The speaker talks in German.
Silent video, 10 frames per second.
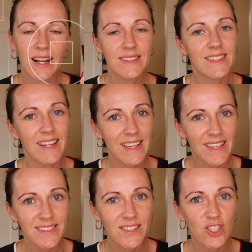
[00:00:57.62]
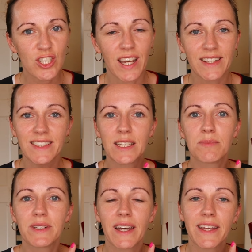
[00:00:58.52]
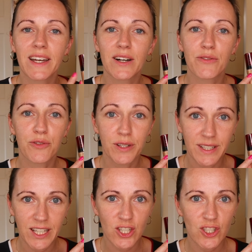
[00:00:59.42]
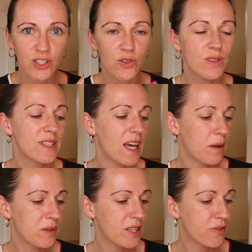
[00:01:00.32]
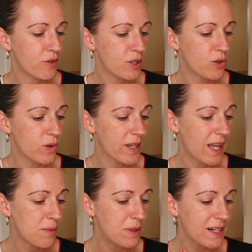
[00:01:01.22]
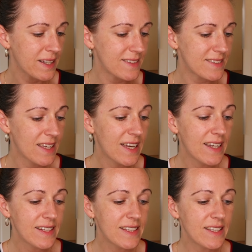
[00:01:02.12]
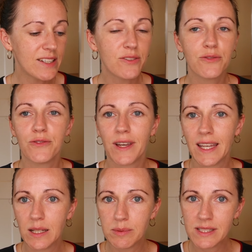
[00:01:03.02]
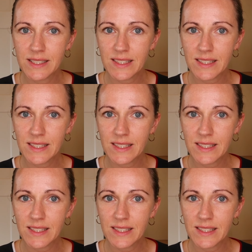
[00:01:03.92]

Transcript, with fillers: Als allererstes starte ich mit einer Foundation und da habe ich hier von L'Oreal Paris die Infallible